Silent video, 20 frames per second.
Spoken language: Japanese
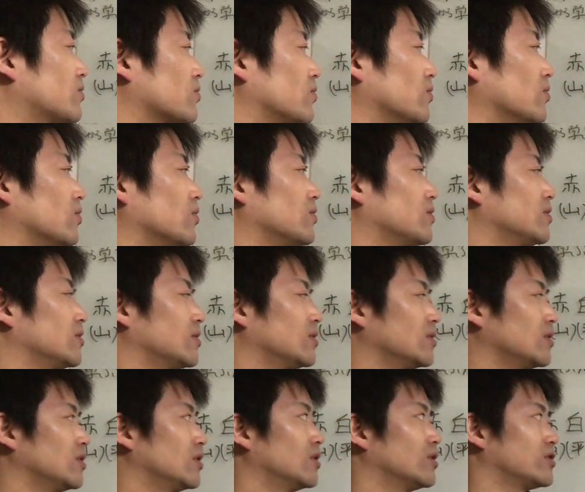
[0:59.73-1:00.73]
こ
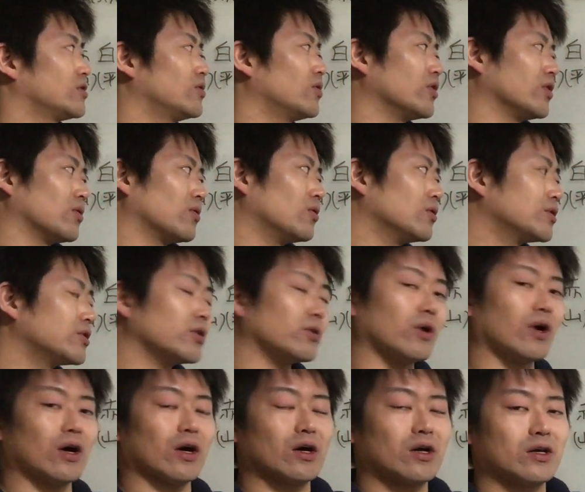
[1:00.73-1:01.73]
うすごいコスト
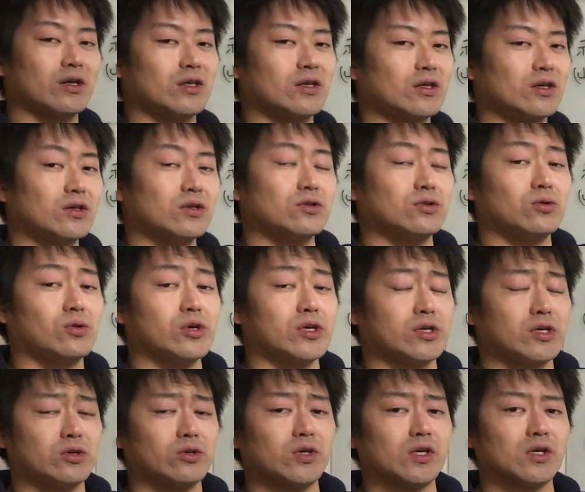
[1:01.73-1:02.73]
はすごい
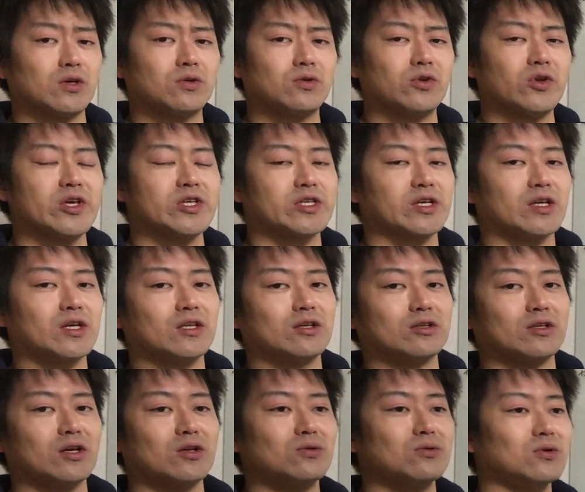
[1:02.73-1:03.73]
低いクリーチャーなんで
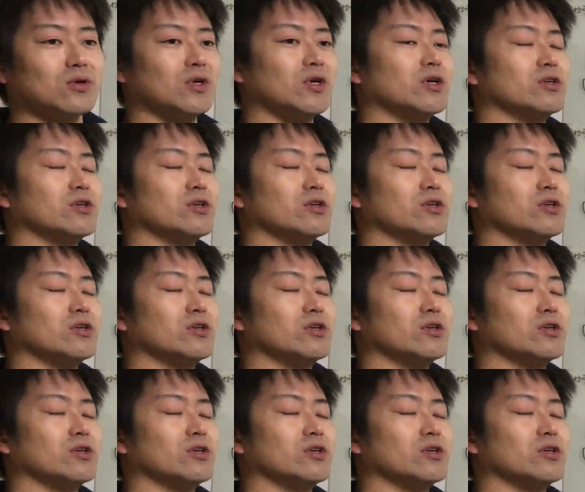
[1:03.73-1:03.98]
すけど